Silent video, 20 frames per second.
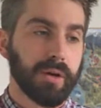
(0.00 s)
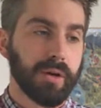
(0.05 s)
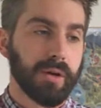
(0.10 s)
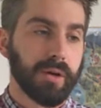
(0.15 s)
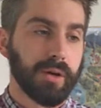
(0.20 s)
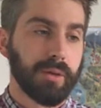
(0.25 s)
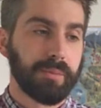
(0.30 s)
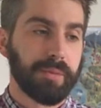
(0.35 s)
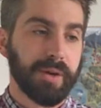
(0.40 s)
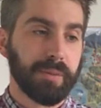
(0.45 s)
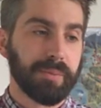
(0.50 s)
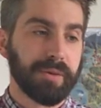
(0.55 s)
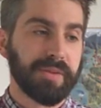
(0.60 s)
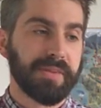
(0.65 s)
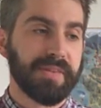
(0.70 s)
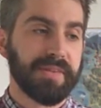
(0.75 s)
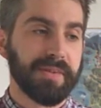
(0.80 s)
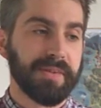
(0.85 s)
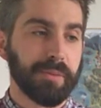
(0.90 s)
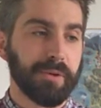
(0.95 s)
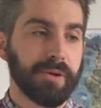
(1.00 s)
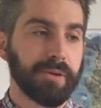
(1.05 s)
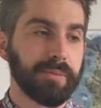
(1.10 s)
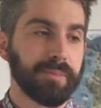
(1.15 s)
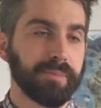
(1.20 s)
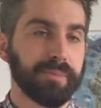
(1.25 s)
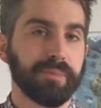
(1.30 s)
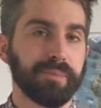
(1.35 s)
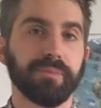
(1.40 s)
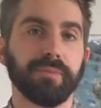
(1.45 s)
bien
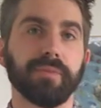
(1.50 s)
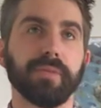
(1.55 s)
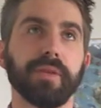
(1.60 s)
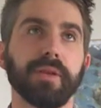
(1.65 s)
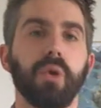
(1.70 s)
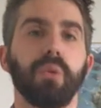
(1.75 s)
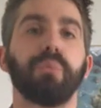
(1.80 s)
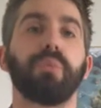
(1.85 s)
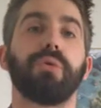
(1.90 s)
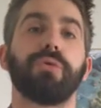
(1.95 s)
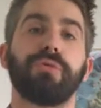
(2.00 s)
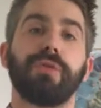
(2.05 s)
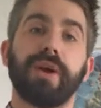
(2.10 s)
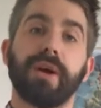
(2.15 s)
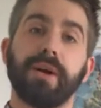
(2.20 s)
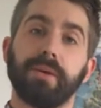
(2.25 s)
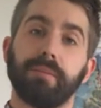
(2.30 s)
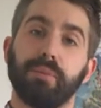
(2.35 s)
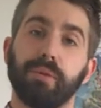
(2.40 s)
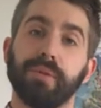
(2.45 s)
précisément, pour, faire,